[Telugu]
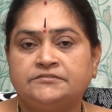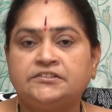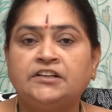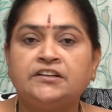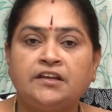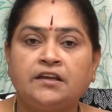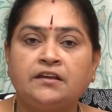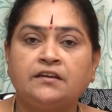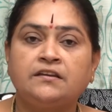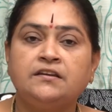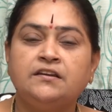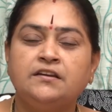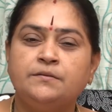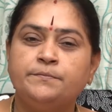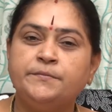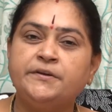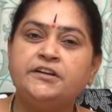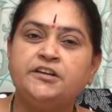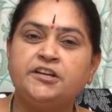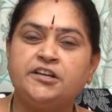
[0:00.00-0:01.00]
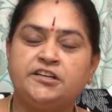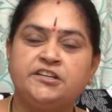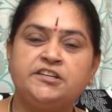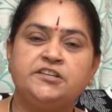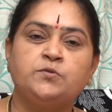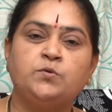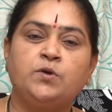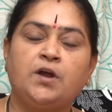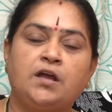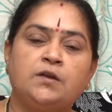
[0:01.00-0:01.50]
అంటే మీరు
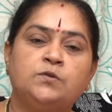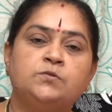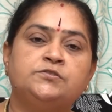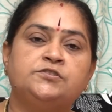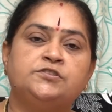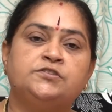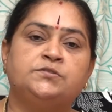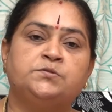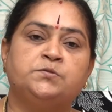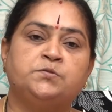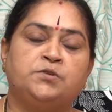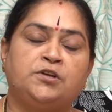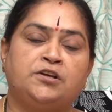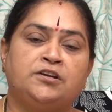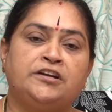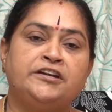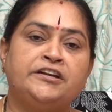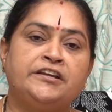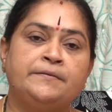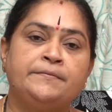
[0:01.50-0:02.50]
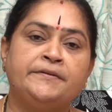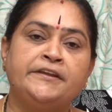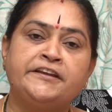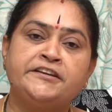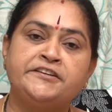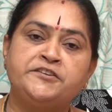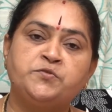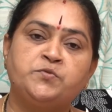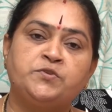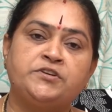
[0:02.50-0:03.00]
నెగిటివ్గా ఆలోచిస్తున్నారు అంటే
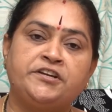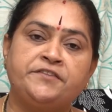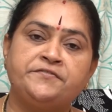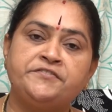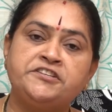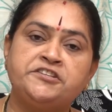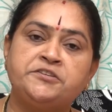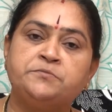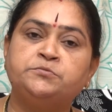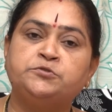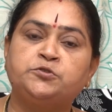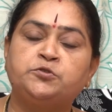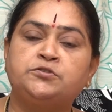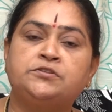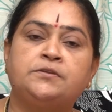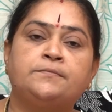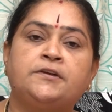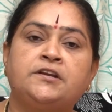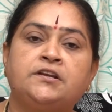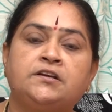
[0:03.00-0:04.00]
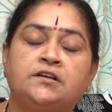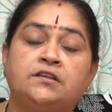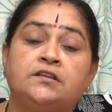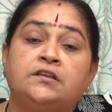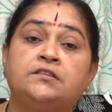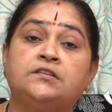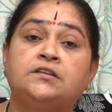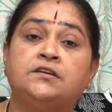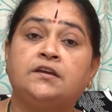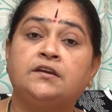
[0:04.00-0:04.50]
నెగిటివ్ అంటే విషంతో సమానం కదా
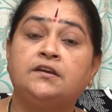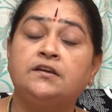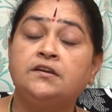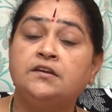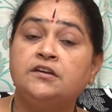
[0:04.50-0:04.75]
అందుకే